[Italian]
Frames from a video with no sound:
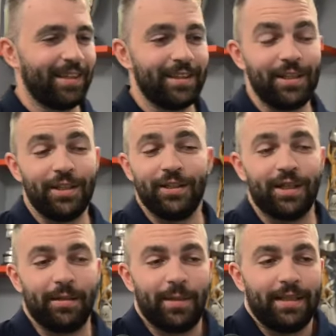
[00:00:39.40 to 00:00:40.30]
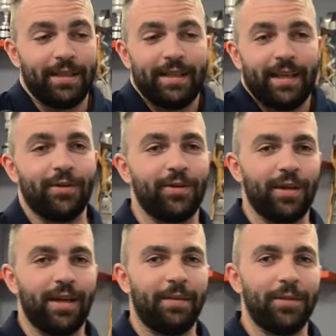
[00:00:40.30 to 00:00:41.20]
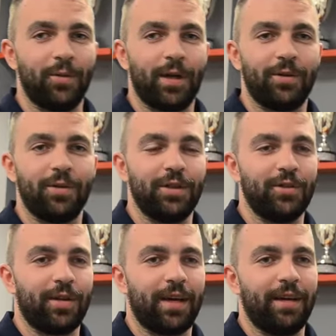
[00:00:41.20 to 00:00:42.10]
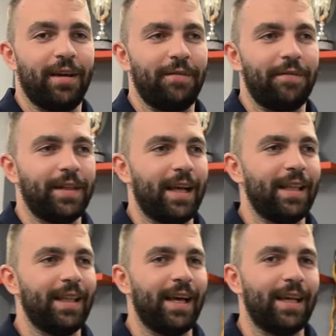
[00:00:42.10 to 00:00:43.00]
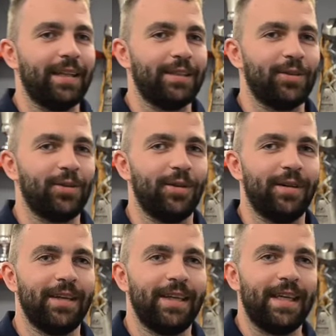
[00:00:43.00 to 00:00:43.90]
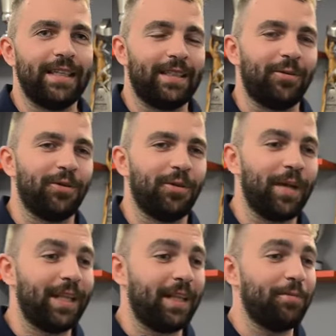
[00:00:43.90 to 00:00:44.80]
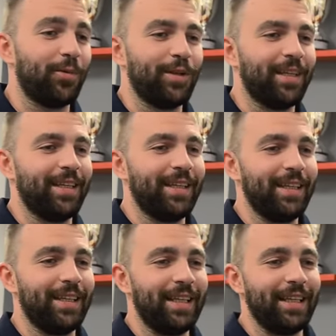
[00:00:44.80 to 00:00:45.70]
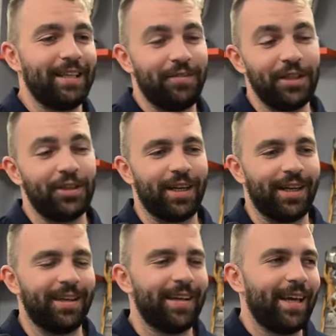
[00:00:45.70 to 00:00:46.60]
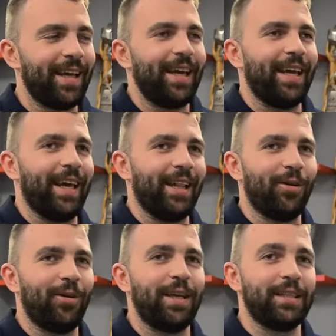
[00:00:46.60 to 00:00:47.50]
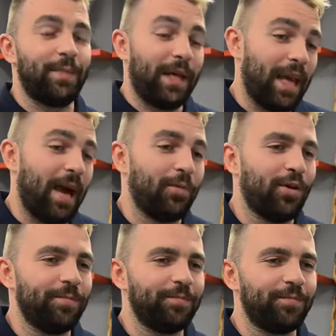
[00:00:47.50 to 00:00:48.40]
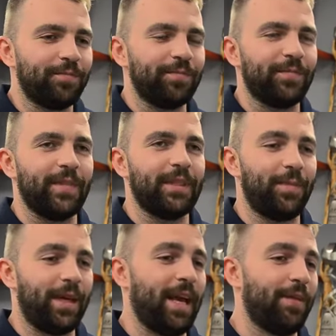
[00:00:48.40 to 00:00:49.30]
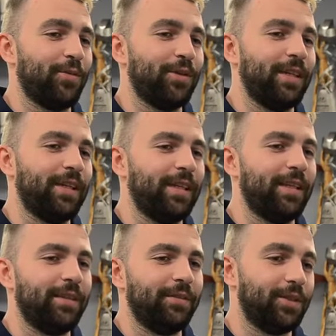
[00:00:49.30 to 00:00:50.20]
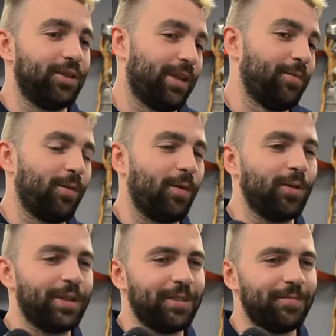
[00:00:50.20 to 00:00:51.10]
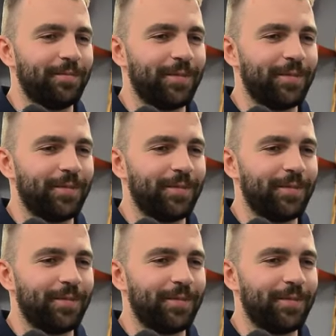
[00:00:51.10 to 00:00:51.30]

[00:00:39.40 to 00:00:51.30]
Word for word: Sì, certamente Trento è abituato di giocare al finale, adesso secondo me è tempo di, di, di vincere e allora speriamo, speriamo di vinceremo qualcosa.